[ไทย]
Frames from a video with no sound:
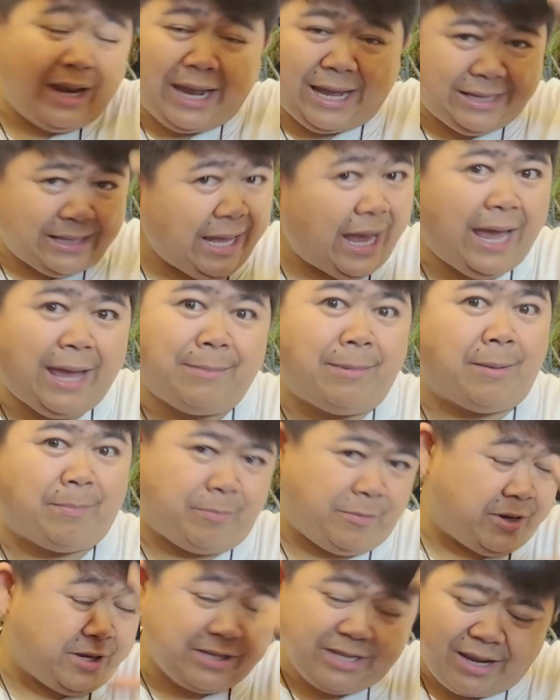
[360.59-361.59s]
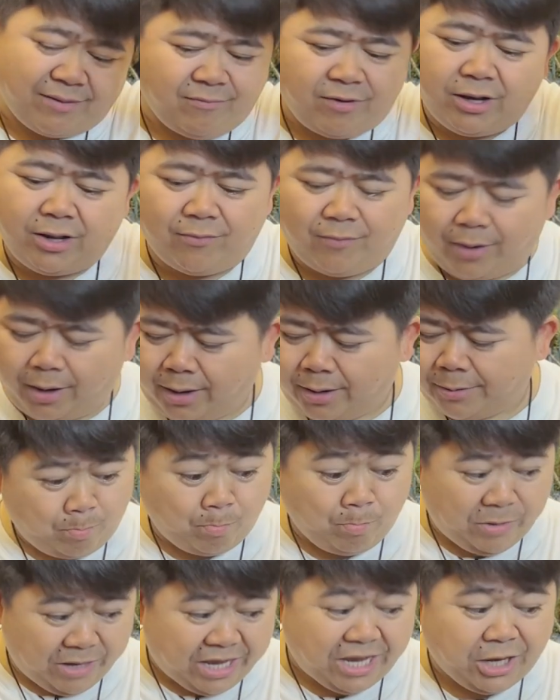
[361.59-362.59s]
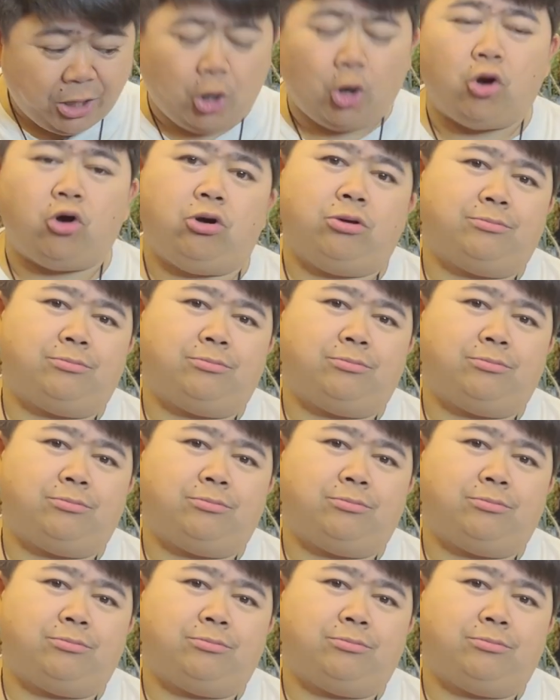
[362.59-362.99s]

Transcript: หลานถ่ายแบบยืนยันไปเลยว่ามีกี่หน่อ